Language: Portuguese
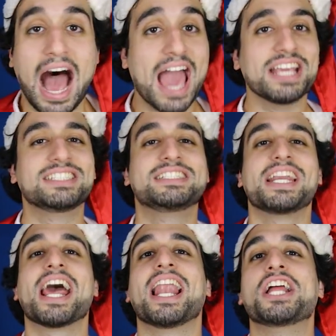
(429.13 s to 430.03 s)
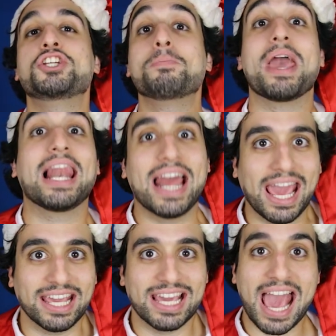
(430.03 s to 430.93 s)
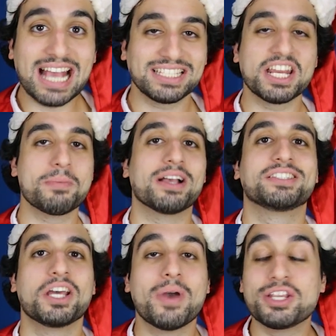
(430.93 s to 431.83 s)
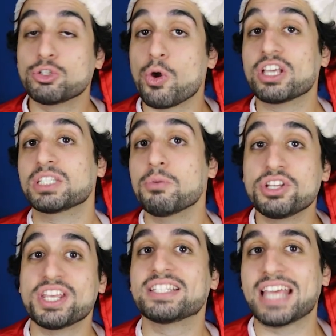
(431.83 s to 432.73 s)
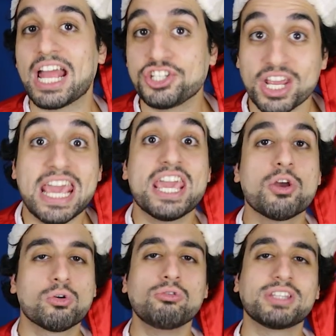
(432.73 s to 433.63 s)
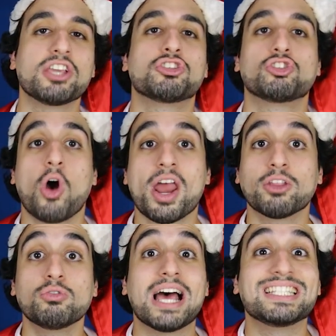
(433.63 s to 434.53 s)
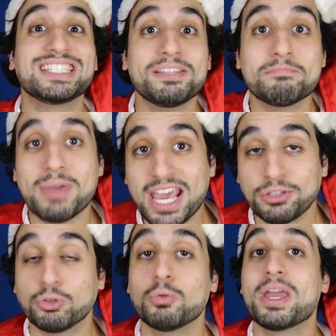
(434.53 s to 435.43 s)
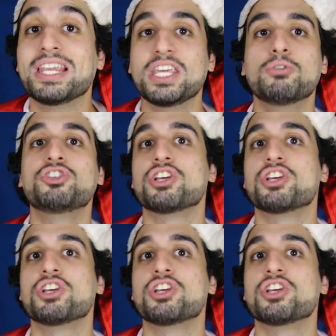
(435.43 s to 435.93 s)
A Estrela de Belém. Essa animação é de 2017 e conta a história do nascimento do menino